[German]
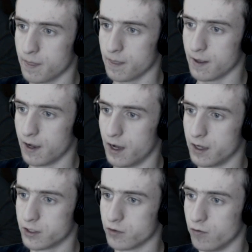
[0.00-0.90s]

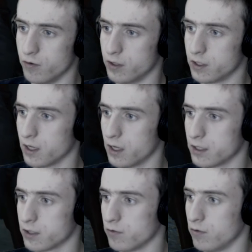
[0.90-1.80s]
Ganz ruhig,
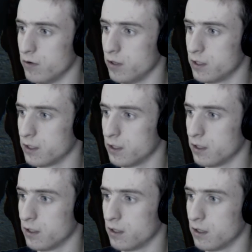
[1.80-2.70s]
ganz ruhig.
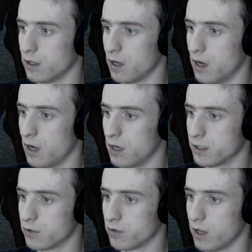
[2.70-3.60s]
Alles
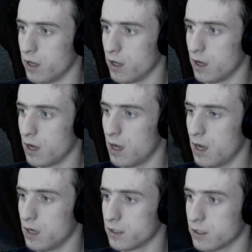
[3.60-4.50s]
ist okay,
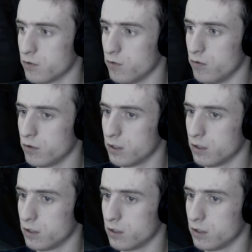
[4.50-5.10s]
alles ist gut.